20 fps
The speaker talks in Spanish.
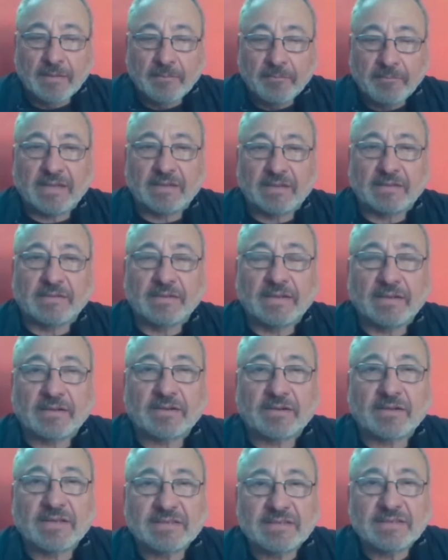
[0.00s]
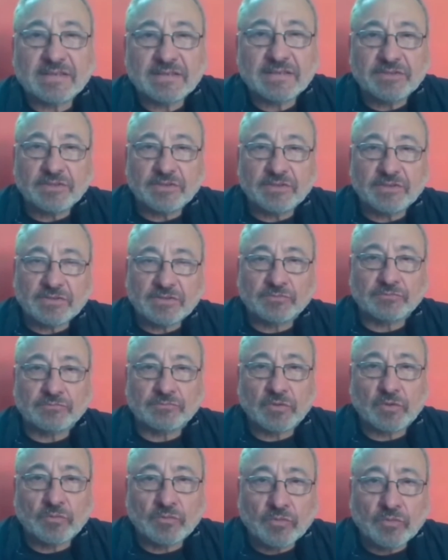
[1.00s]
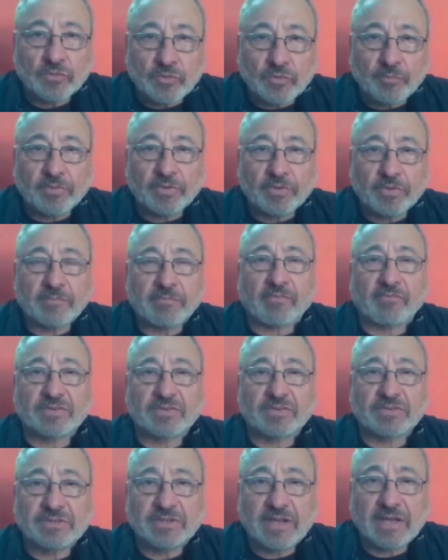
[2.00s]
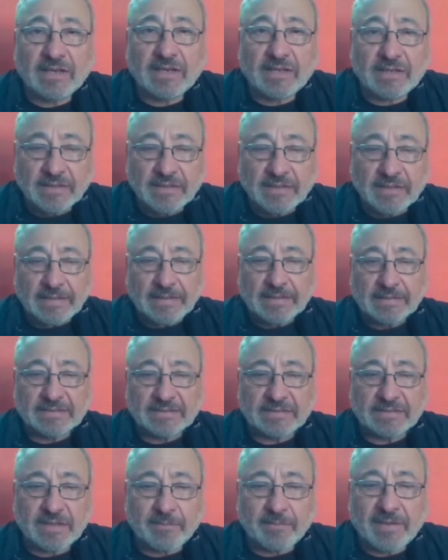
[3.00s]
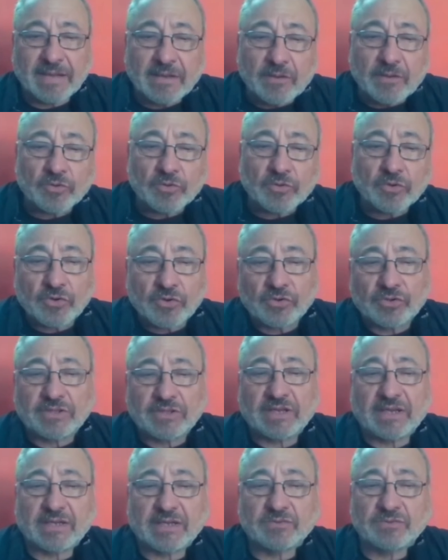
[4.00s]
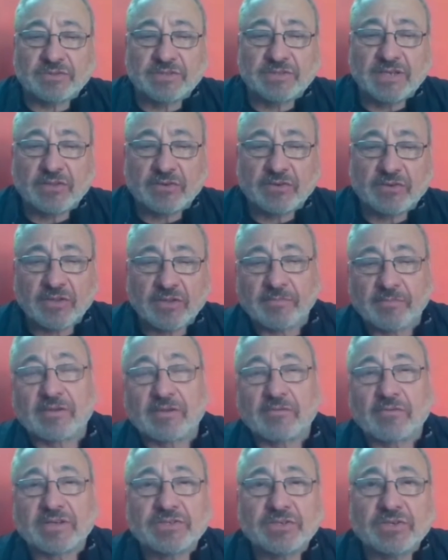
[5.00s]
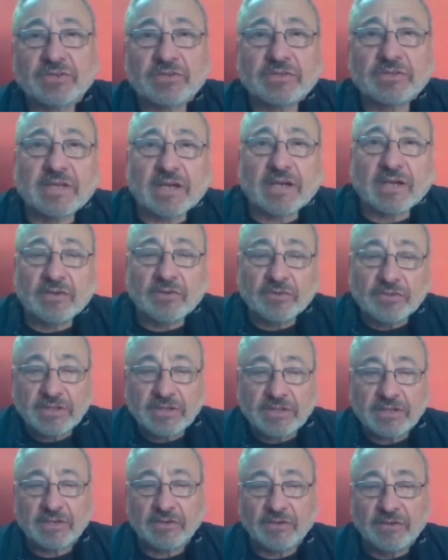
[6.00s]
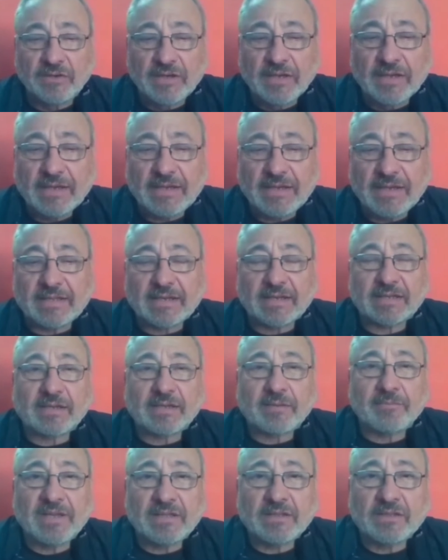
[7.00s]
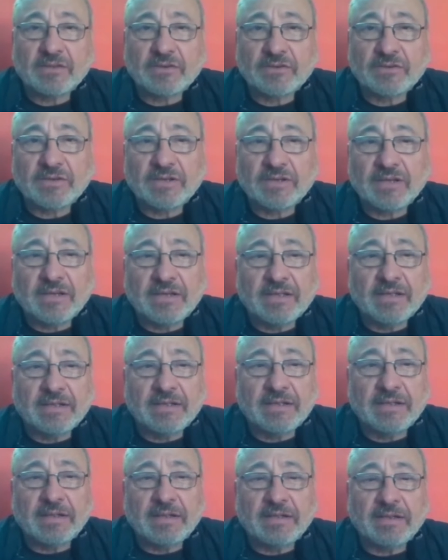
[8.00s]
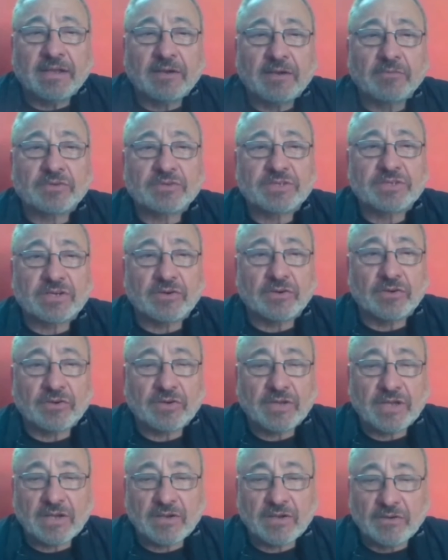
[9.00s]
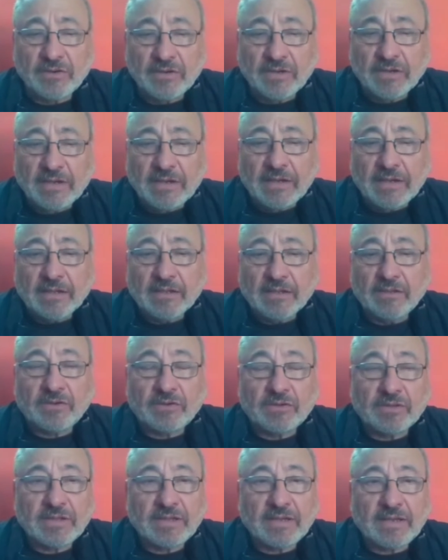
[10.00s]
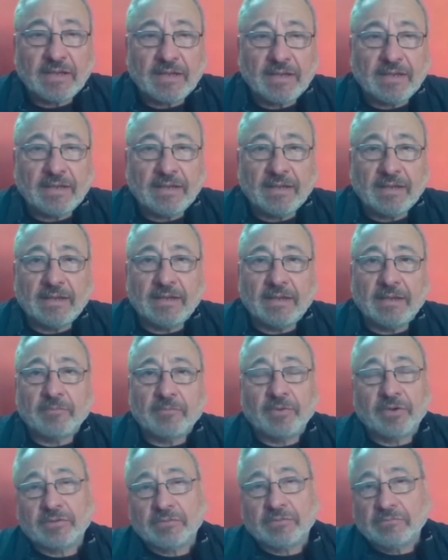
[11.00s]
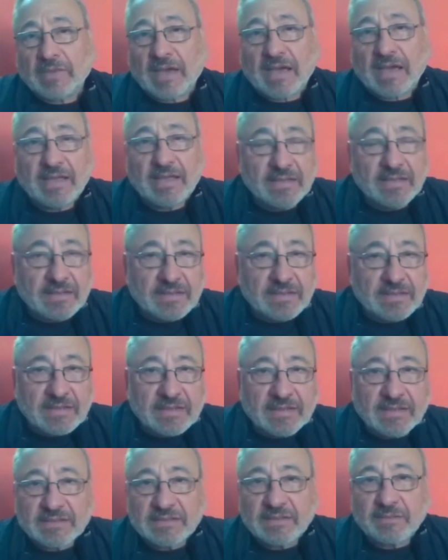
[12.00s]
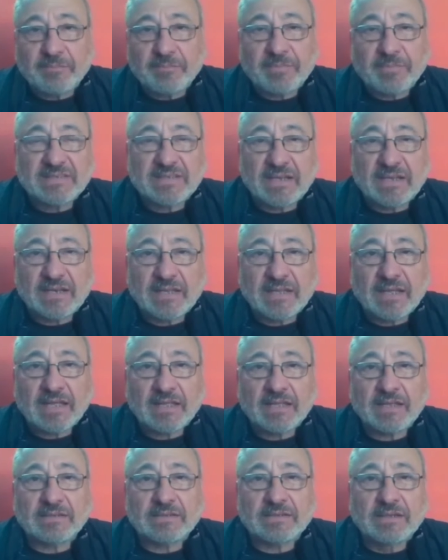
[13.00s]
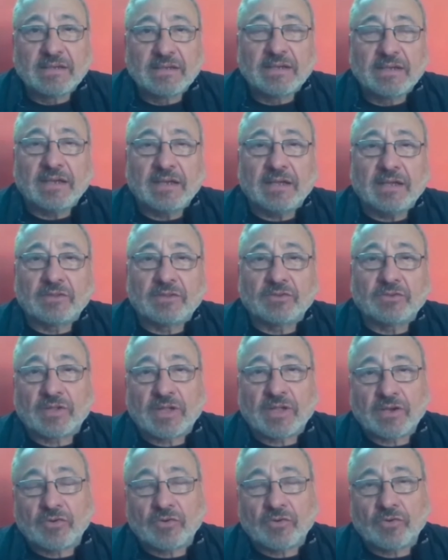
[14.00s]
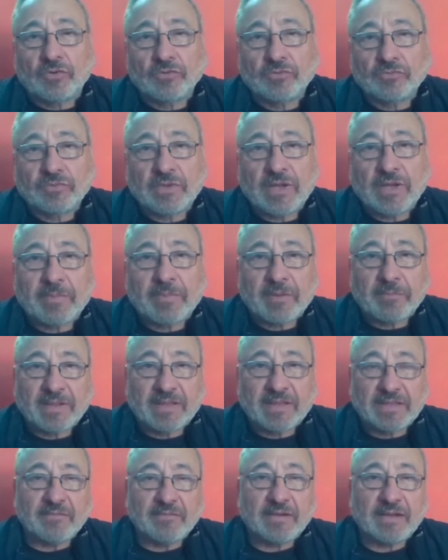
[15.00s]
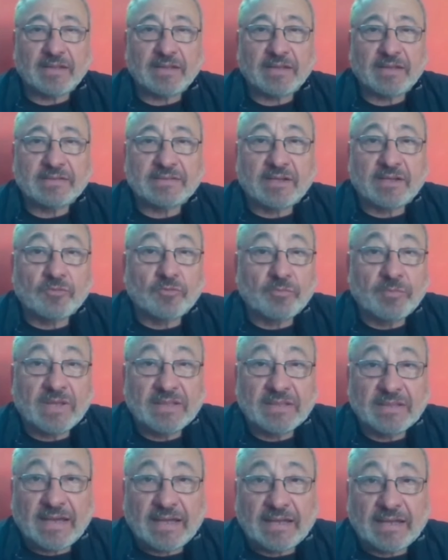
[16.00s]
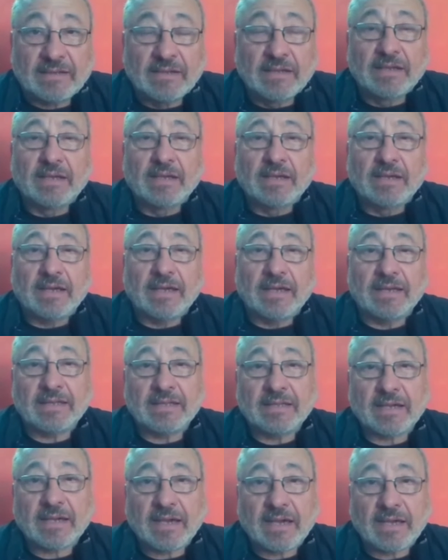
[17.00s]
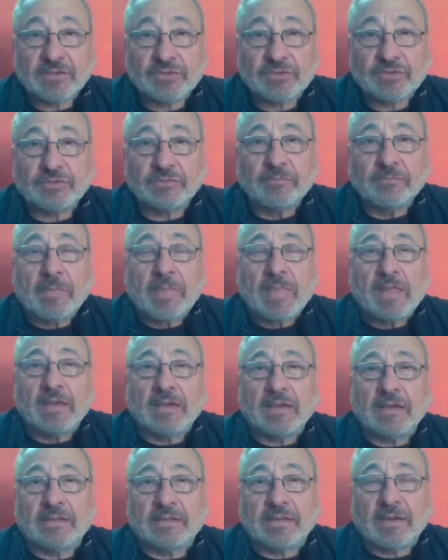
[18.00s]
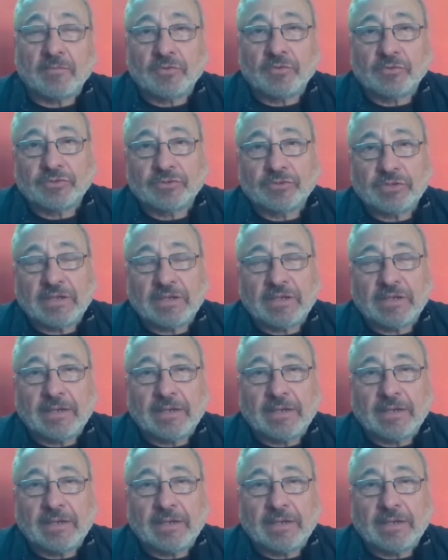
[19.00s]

Bien, la organización es un, grupo de profesionales, se llama Neurocosta, que es un centro de evaluación, diagnóstico y tratamiento eh, neuropsicológico, donde, eh, bueno, hay distintas especialidades, eh, todas con una perspectiva de salud mental. En este caso, estamos